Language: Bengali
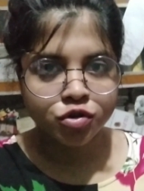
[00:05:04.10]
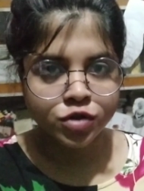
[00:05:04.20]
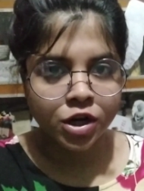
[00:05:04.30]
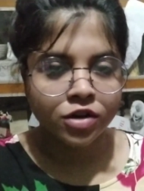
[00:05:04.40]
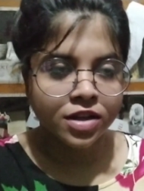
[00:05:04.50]

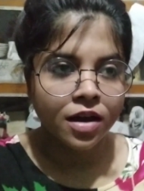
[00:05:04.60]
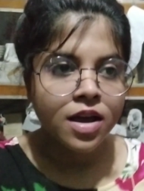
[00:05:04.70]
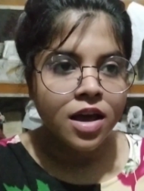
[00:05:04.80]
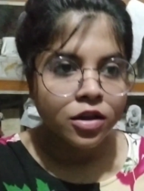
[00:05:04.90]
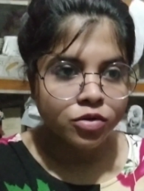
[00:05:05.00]
সোজা কথা
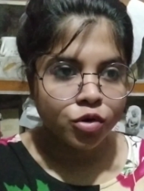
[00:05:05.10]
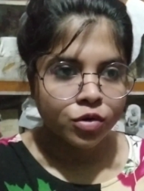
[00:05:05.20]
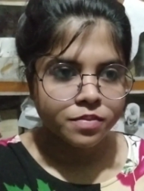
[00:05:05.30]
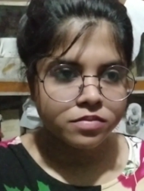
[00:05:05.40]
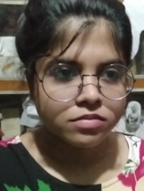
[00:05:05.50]
তো
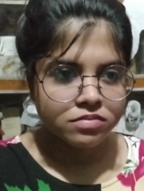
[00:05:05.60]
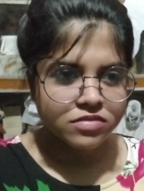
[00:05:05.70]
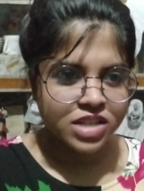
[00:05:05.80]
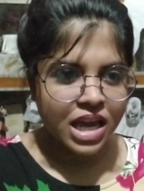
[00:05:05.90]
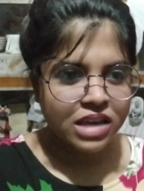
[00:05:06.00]

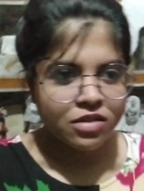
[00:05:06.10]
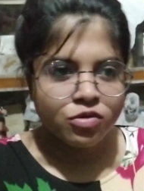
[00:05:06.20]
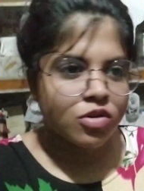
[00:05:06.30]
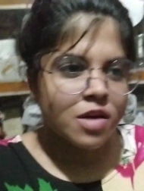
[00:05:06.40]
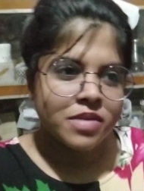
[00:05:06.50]

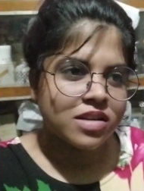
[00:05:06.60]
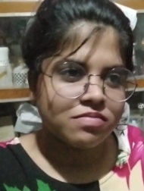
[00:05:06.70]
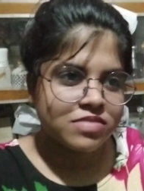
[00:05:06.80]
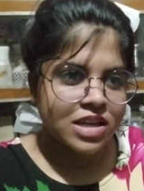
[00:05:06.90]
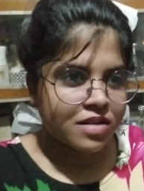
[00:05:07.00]
সেইগুলো আমি
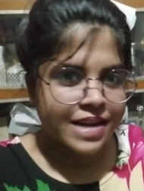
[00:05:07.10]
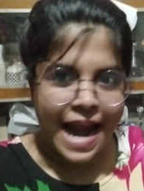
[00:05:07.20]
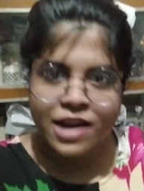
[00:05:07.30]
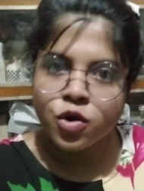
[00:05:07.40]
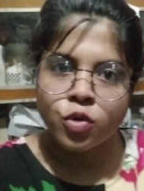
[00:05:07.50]
ঠিক
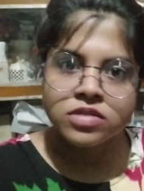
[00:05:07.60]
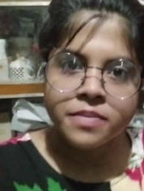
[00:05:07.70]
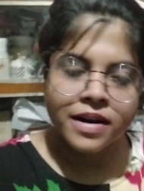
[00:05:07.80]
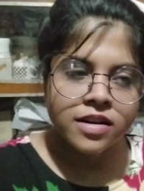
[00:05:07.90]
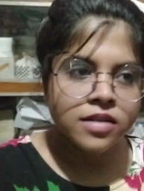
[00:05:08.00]
ক্যারিও
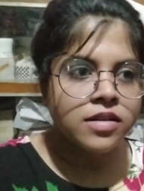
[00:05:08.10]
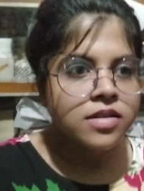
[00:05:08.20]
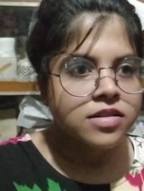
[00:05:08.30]
করতে পারি না